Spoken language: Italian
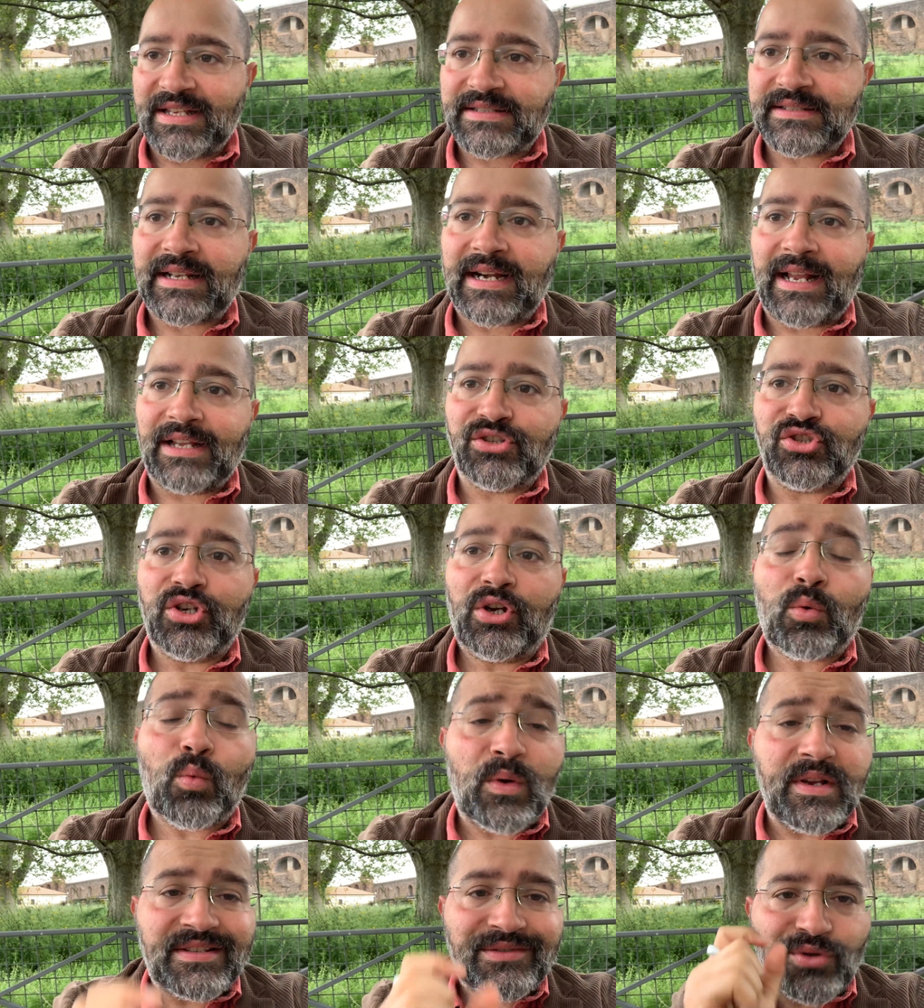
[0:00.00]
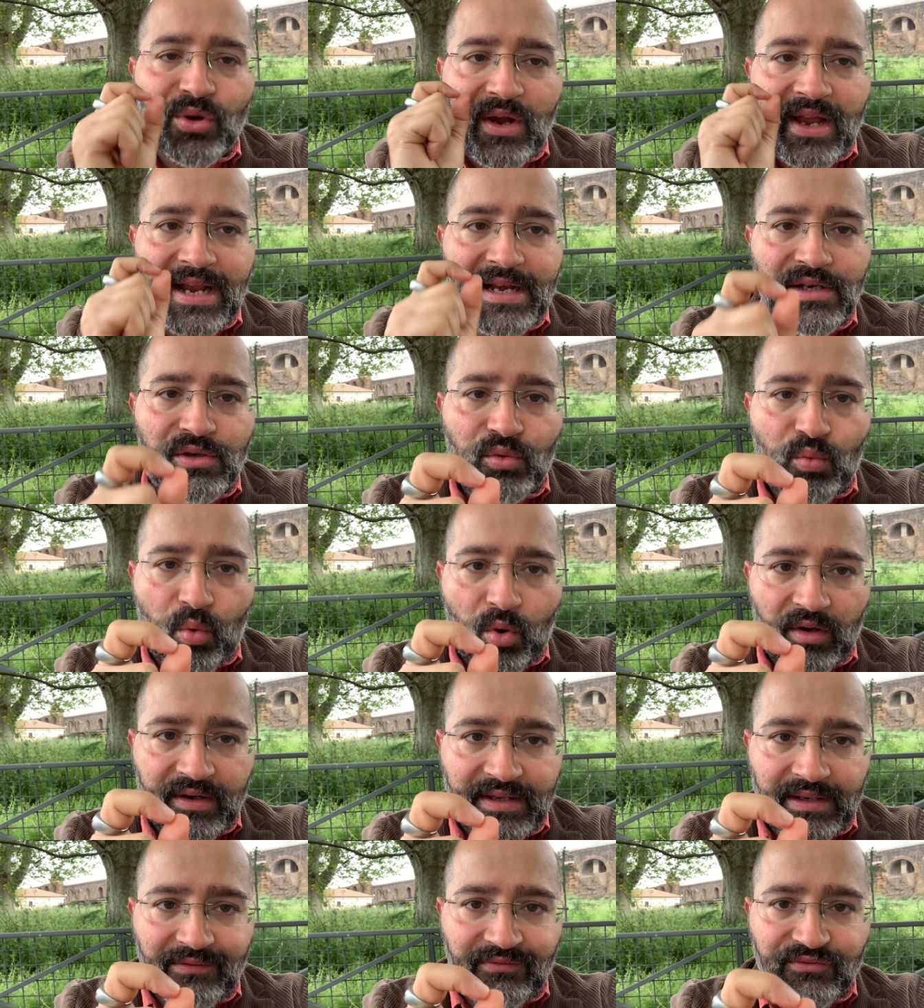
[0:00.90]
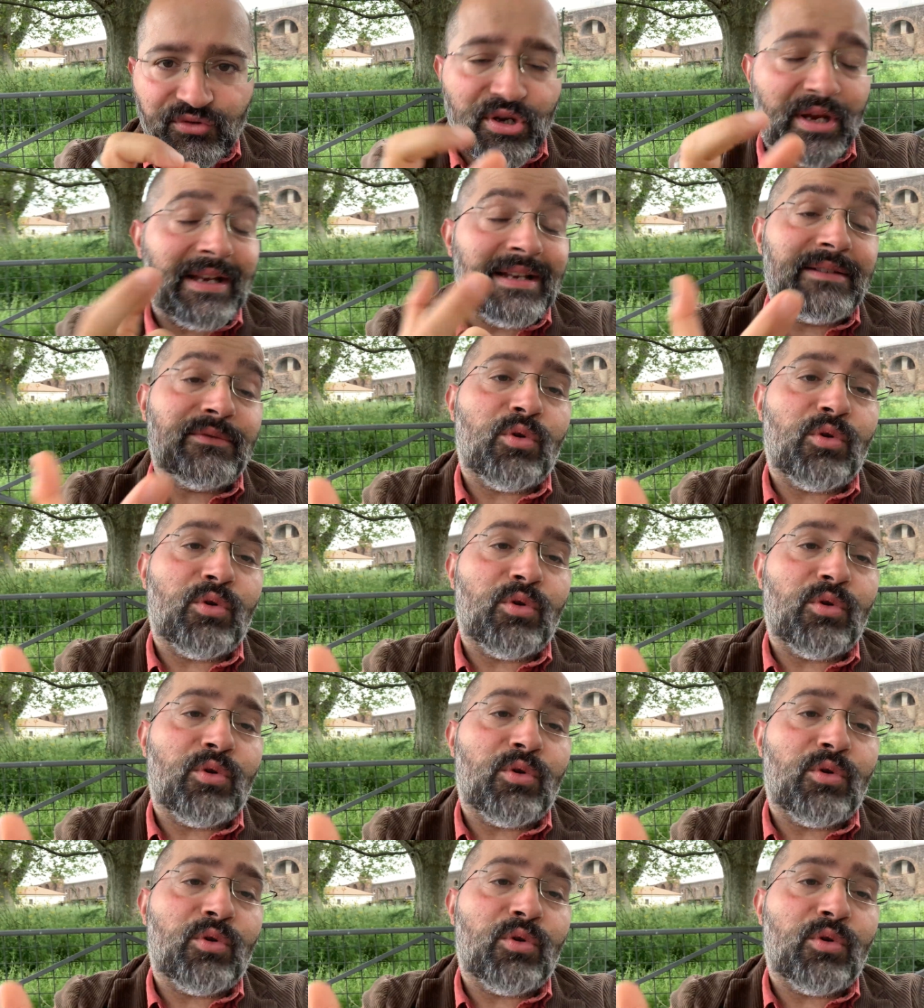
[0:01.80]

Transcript: strage questo è il cuore del cioè